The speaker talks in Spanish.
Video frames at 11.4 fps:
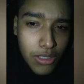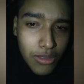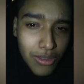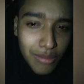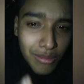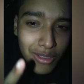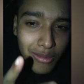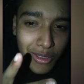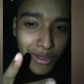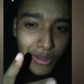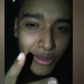¿Qué onda mis
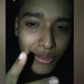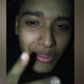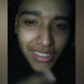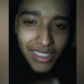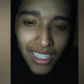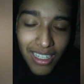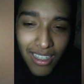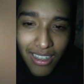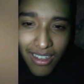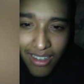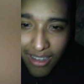amigos?
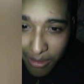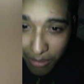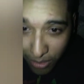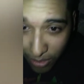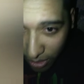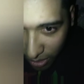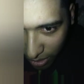Se